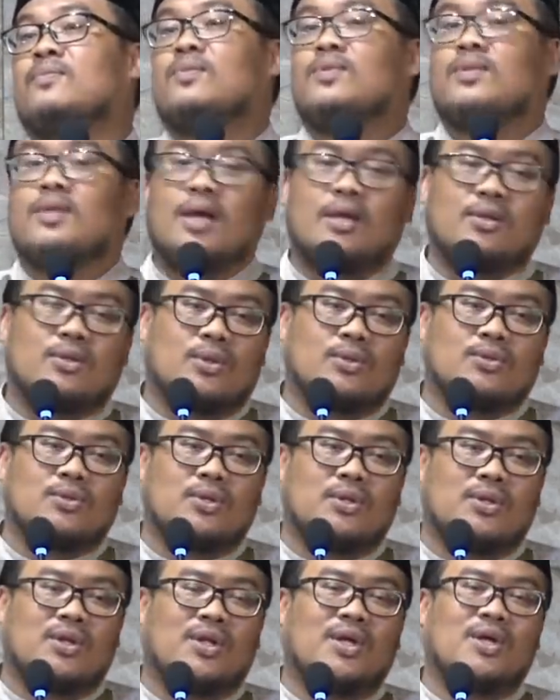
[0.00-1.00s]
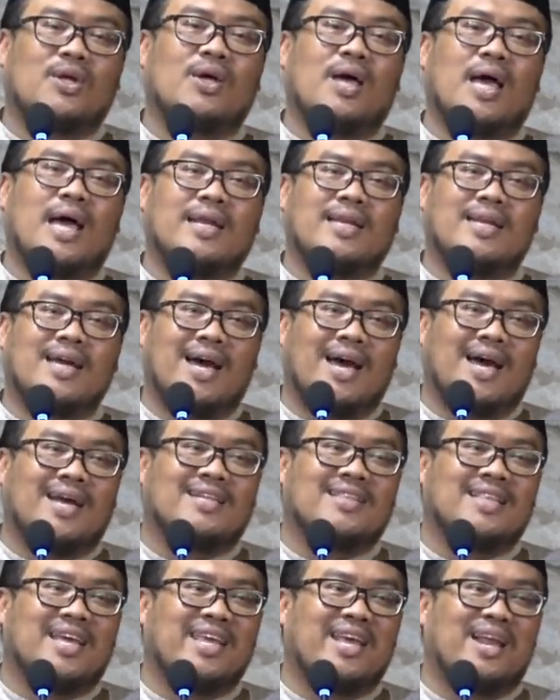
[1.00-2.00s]
Kata Rasulullah, ada
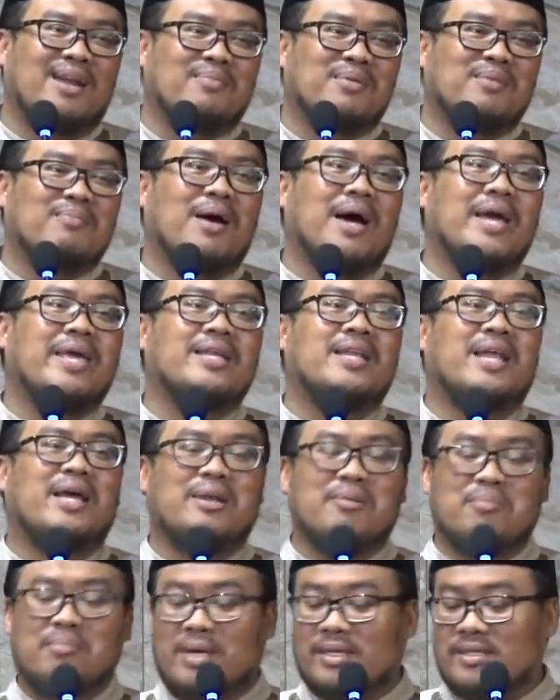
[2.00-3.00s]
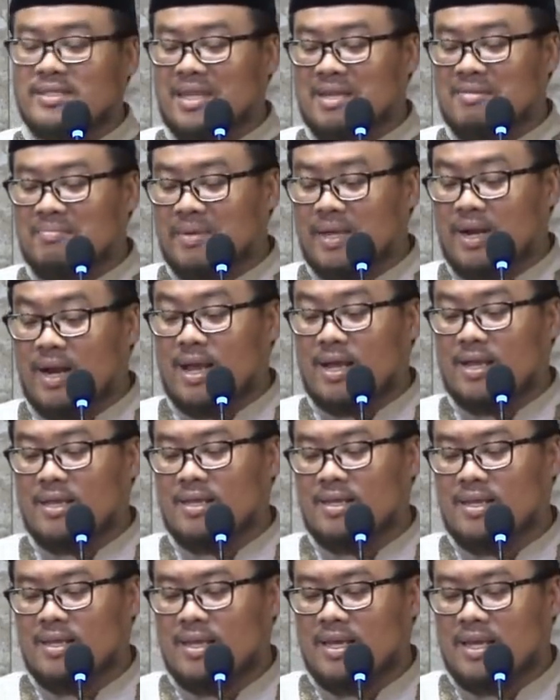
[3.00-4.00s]
harta yang lebih baik dari emas dan perak.
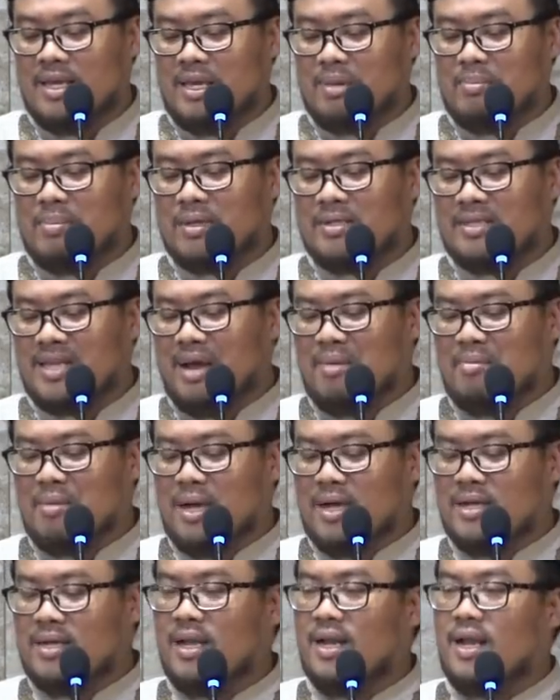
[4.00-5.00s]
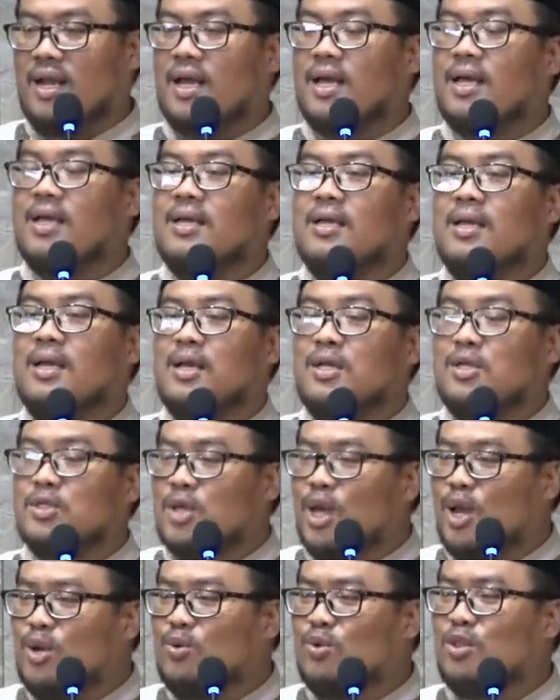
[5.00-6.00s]
Yang pertama adalah
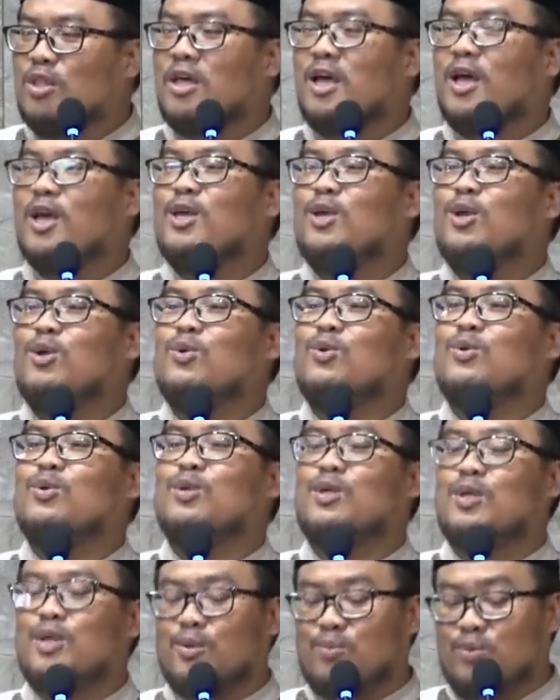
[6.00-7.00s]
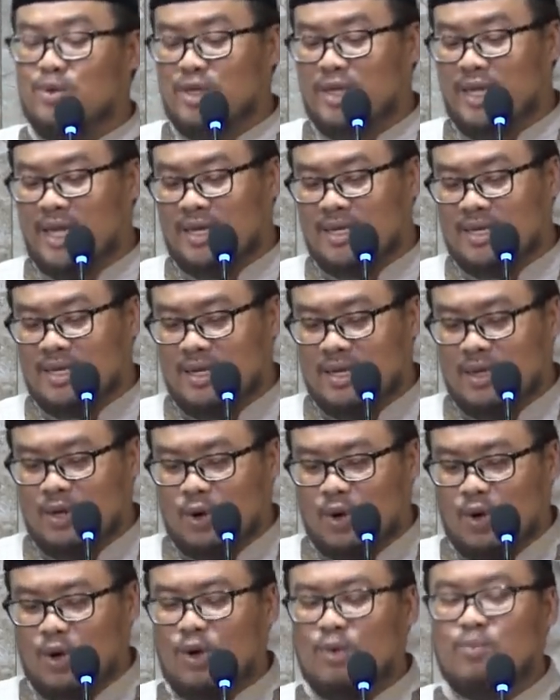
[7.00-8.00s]
lisanun dzakirun, kemudian
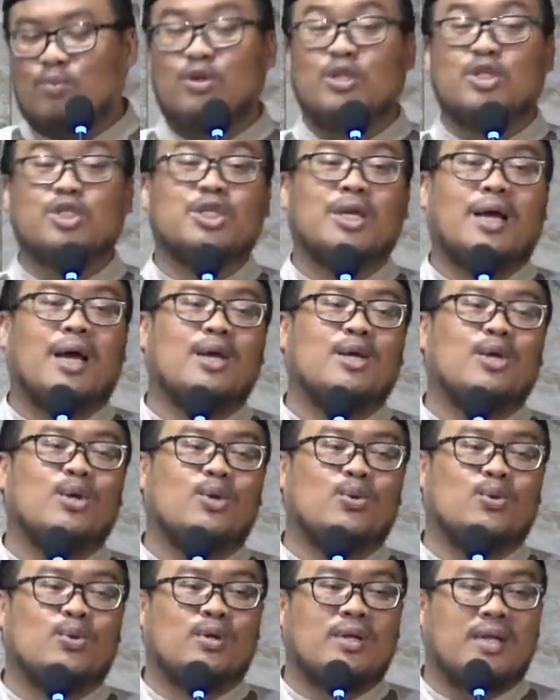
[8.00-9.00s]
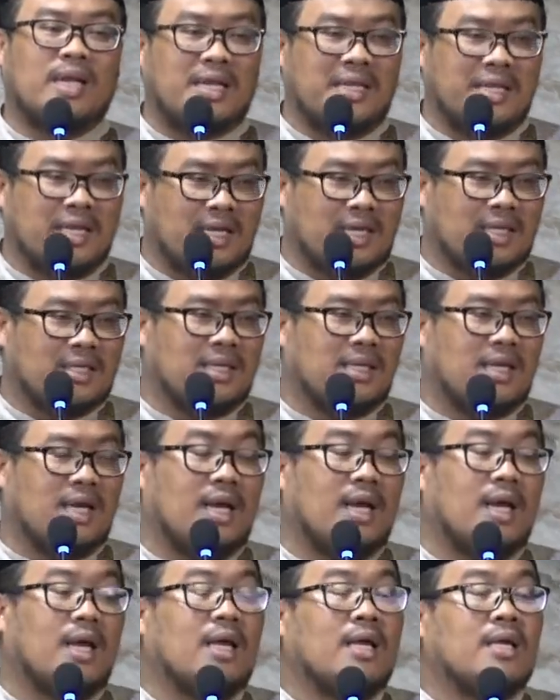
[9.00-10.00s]
qalbun syakirun dan yang
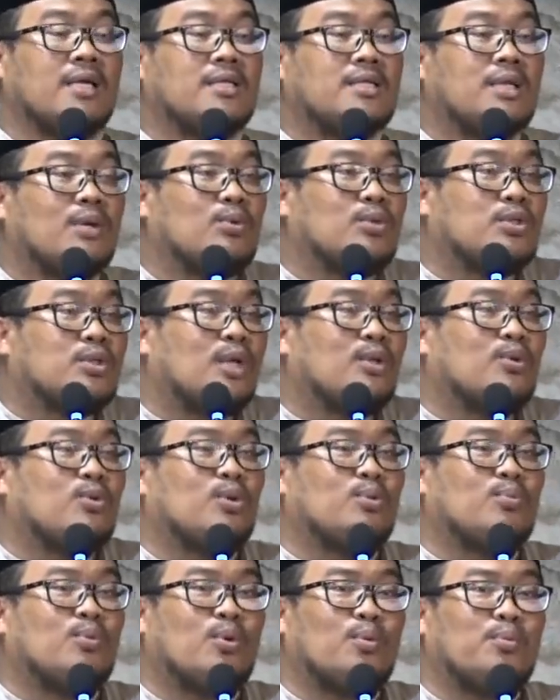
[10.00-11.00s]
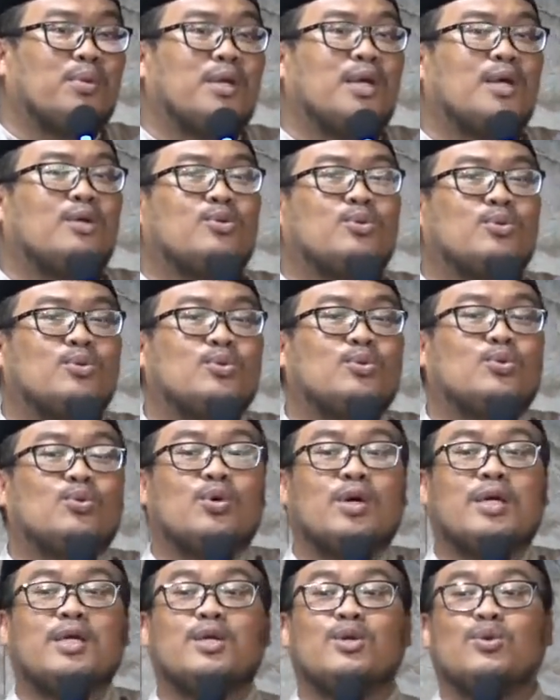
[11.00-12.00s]
ketiga zauzatun mu'minatun
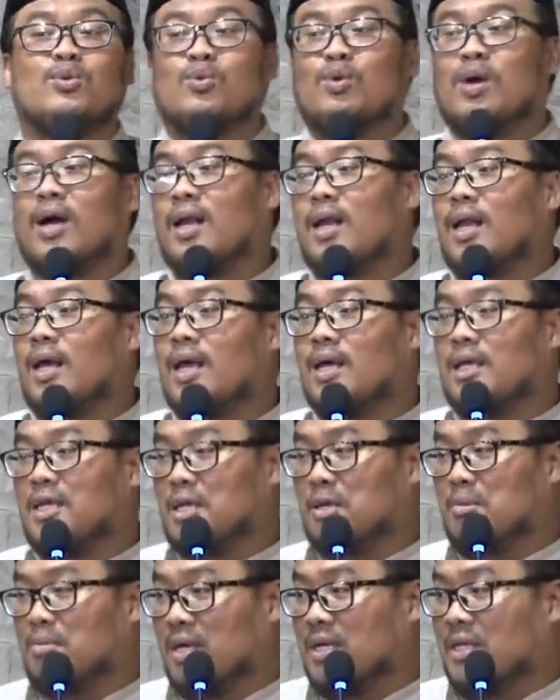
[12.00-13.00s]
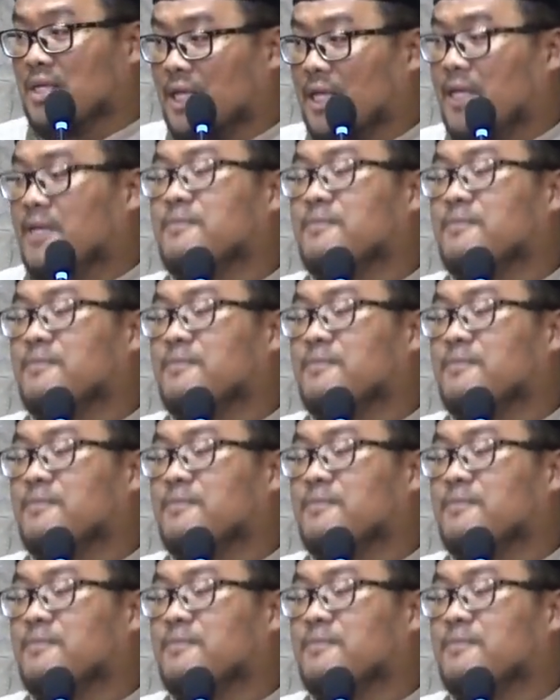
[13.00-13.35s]
tu'inu ala imani.